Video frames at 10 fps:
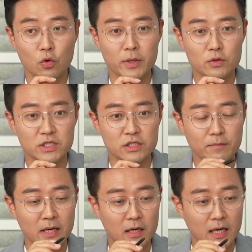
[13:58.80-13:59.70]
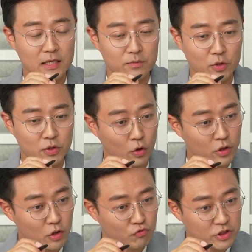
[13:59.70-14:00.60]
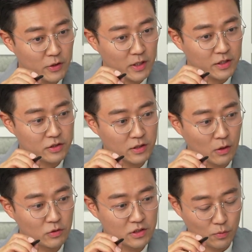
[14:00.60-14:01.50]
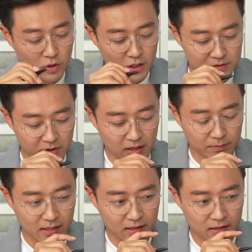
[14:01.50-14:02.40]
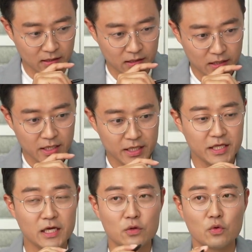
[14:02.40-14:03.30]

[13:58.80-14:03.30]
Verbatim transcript: 공매도 재선 방뭐 어떻게 구체화돼서 나올지는 모르겠습니다만 예, 예, 예. 이게